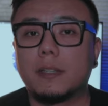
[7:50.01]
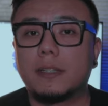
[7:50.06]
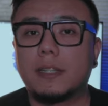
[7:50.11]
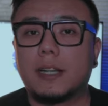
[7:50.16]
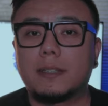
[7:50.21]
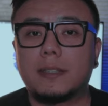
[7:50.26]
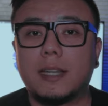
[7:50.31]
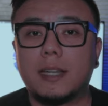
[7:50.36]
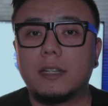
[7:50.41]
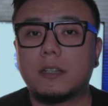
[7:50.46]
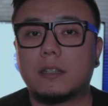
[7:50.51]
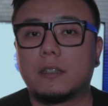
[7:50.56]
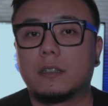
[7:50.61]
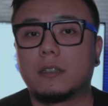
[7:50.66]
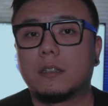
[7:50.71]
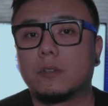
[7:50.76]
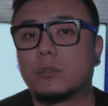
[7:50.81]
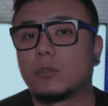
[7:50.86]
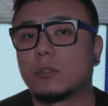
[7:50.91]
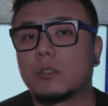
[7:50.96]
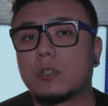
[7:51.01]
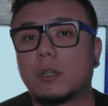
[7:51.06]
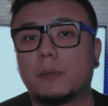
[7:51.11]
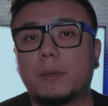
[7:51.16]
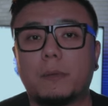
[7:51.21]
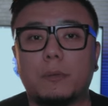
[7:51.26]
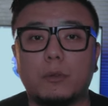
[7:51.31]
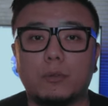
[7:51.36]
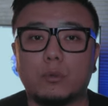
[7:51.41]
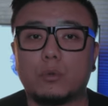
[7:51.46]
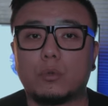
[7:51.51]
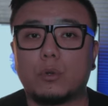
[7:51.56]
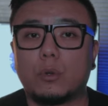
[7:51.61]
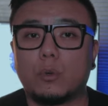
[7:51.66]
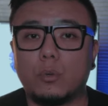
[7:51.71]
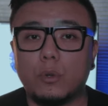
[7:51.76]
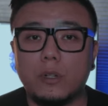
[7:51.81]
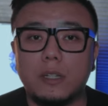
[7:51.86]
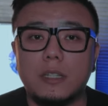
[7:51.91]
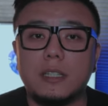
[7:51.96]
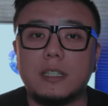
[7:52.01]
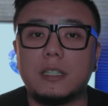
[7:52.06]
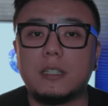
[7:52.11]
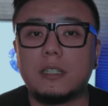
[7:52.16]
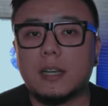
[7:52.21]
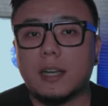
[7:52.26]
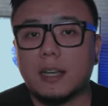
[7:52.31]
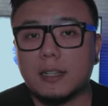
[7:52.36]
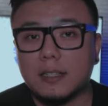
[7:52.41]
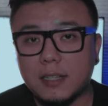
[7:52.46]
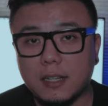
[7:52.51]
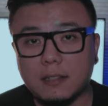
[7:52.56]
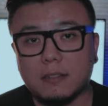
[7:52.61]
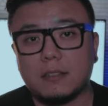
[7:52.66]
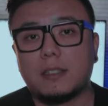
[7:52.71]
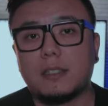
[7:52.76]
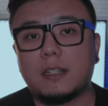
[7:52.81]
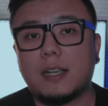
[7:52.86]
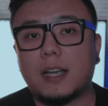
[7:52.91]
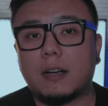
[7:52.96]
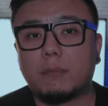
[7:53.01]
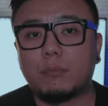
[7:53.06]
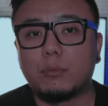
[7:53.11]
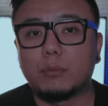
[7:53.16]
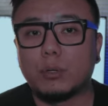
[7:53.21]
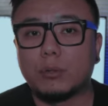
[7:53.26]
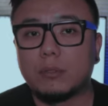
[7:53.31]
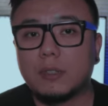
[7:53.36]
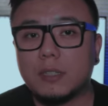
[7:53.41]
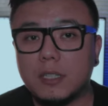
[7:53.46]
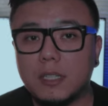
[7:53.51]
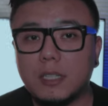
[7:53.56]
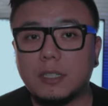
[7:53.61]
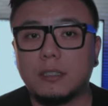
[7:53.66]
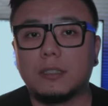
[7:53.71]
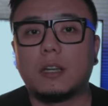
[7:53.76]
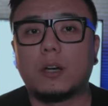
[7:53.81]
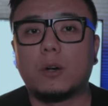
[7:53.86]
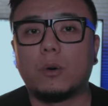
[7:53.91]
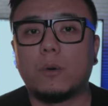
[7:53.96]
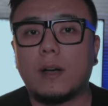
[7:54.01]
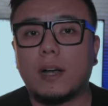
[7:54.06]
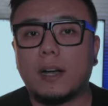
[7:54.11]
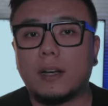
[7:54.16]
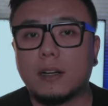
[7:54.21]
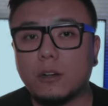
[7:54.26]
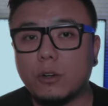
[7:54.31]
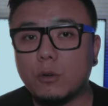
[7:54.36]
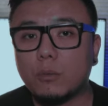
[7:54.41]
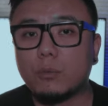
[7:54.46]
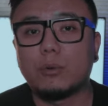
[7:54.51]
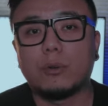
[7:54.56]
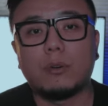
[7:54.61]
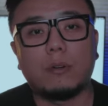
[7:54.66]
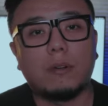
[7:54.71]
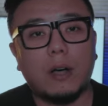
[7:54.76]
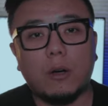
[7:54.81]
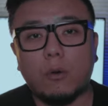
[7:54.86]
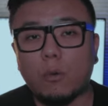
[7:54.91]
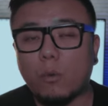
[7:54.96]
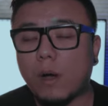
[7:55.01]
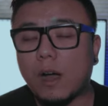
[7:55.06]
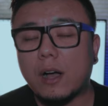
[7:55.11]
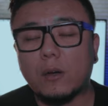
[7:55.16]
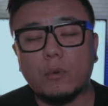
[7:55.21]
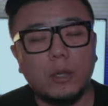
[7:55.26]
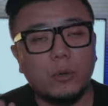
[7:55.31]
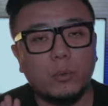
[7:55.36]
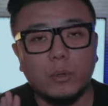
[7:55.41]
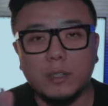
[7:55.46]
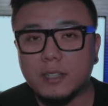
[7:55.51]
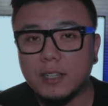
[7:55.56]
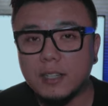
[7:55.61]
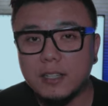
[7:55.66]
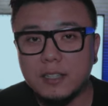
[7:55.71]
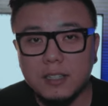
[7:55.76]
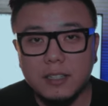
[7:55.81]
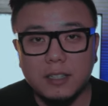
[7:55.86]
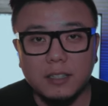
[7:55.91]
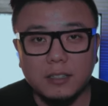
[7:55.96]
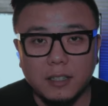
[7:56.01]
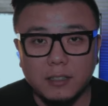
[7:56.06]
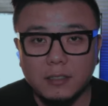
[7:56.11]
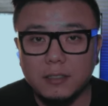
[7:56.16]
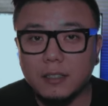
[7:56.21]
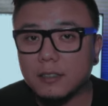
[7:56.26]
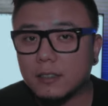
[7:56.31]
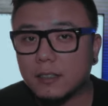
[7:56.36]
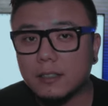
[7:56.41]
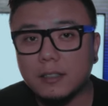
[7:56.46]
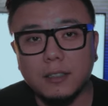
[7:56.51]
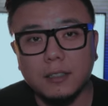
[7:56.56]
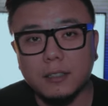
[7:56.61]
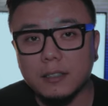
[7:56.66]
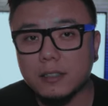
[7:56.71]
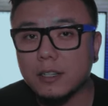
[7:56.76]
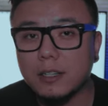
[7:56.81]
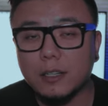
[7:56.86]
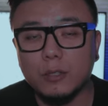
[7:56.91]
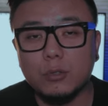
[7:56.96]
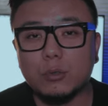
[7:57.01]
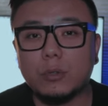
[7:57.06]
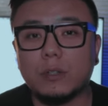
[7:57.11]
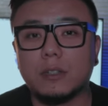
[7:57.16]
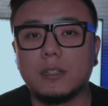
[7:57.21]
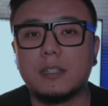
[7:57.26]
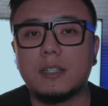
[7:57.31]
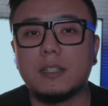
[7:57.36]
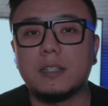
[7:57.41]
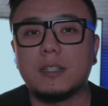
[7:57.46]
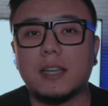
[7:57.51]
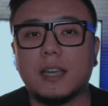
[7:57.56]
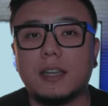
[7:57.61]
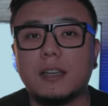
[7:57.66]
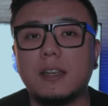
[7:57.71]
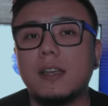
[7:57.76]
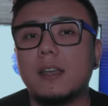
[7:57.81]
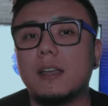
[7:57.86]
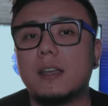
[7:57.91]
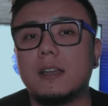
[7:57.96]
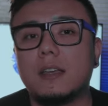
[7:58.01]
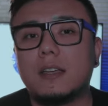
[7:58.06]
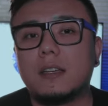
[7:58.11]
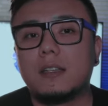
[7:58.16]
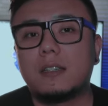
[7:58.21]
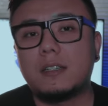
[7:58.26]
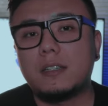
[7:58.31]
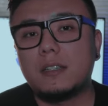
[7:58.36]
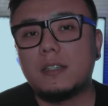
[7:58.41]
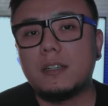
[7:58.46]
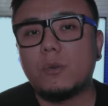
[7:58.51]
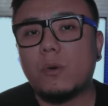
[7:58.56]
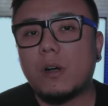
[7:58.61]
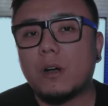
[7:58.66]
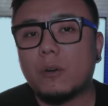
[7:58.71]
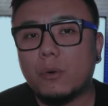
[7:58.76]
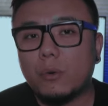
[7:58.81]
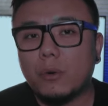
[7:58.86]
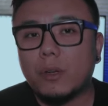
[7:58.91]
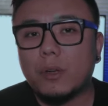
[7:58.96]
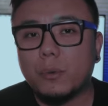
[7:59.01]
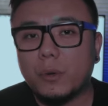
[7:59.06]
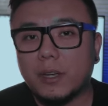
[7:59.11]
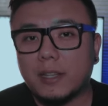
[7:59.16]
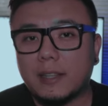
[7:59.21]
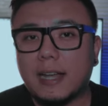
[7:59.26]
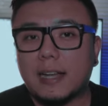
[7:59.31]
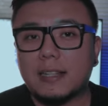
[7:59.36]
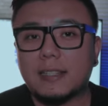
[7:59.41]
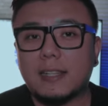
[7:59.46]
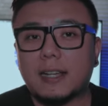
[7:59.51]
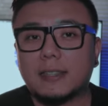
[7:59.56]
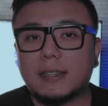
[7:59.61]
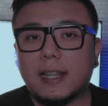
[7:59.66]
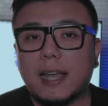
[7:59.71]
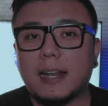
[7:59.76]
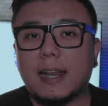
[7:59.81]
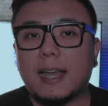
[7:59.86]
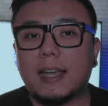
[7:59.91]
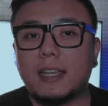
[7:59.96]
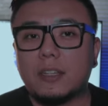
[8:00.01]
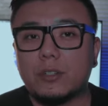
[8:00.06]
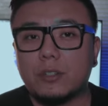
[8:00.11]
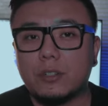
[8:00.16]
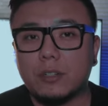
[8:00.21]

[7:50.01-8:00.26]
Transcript: 那带上了各种设备，比如说无人机啊、相机啊、不同的镜头啊、GoPro 啊、滑轨稳定器等等等等，这些所有的器材，希望会为大家带来一